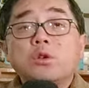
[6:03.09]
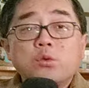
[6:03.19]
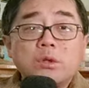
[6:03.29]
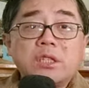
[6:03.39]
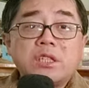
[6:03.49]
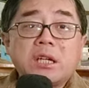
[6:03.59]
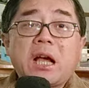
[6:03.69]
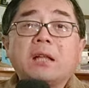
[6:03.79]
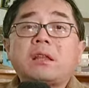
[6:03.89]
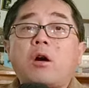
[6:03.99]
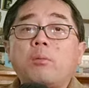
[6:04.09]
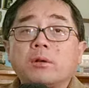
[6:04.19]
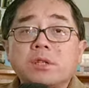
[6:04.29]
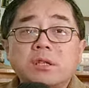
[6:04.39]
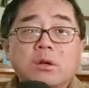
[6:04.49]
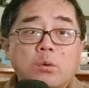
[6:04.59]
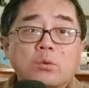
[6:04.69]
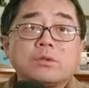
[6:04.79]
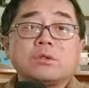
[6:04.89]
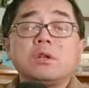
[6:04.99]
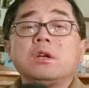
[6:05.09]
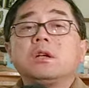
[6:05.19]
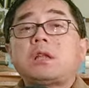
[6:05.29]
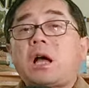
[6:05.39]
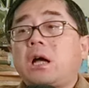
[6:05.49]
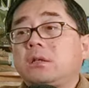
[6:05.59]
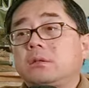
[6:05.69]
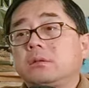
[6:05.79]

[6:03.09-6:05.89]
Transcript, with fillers: 如果你仅看淘宝这一个公司，它。